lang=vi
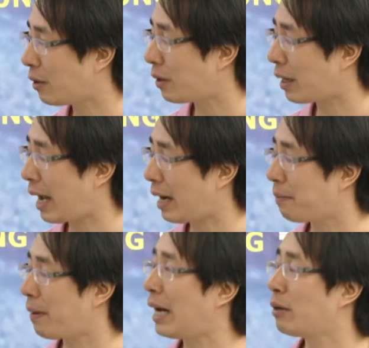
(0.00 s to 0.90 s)
họ gặp
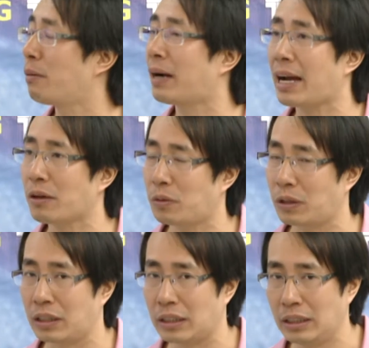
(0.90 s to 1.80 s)
hai đội bóng khác
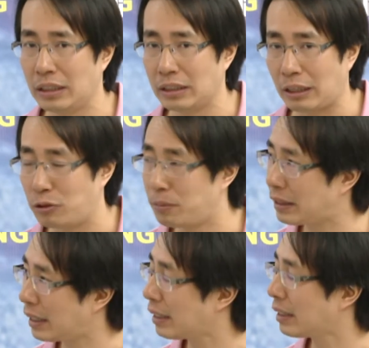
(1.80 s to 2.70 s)
của thành phố
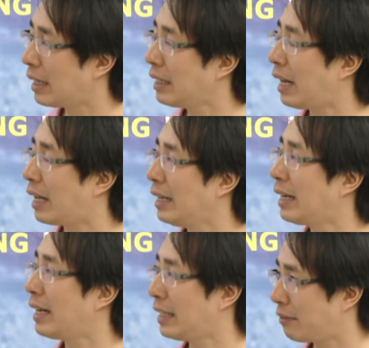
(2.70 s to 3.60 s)
Madrid, đấy là
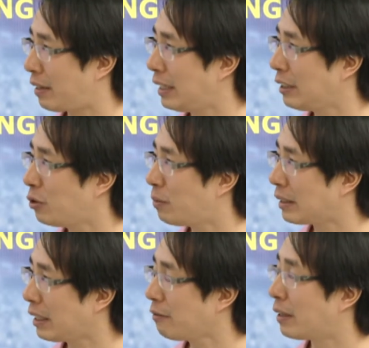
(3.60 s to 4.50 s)
Leganes và Atlético
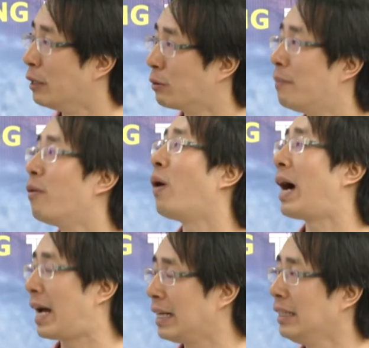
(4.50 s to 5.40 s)
Madrid, và đều cầm
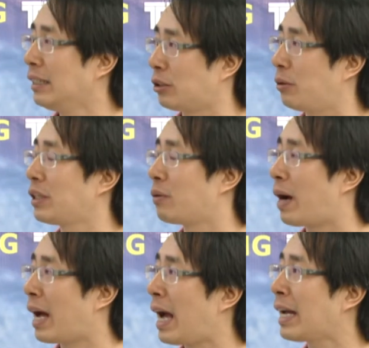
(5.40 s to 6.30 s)
hòa. Trong đó có trận
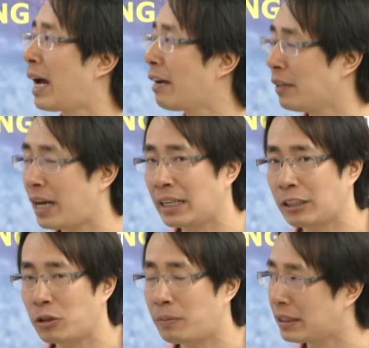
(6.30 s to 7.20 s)
hòa 2-2 với
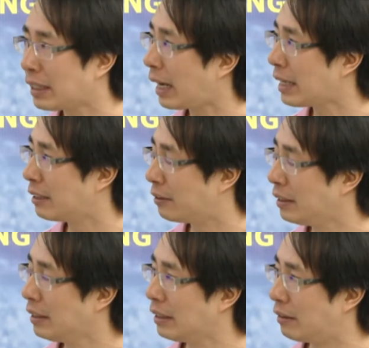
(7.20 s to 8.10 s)
Atlético Madrid ngay ở
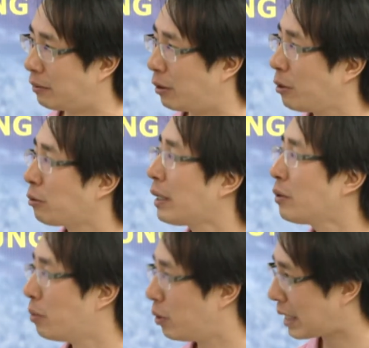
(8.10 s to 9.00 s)
vòng đấu đầu tiên
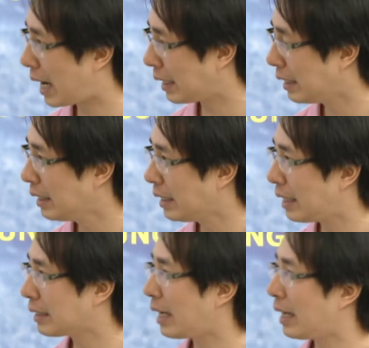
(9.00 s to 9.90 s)
của mùa giải.
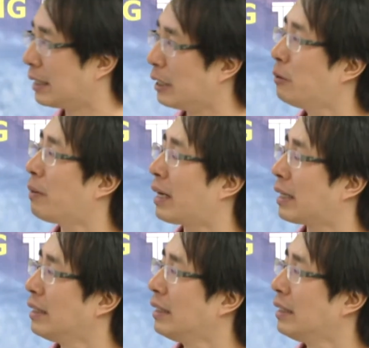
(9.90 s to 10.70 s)
Thành ra là nếu mà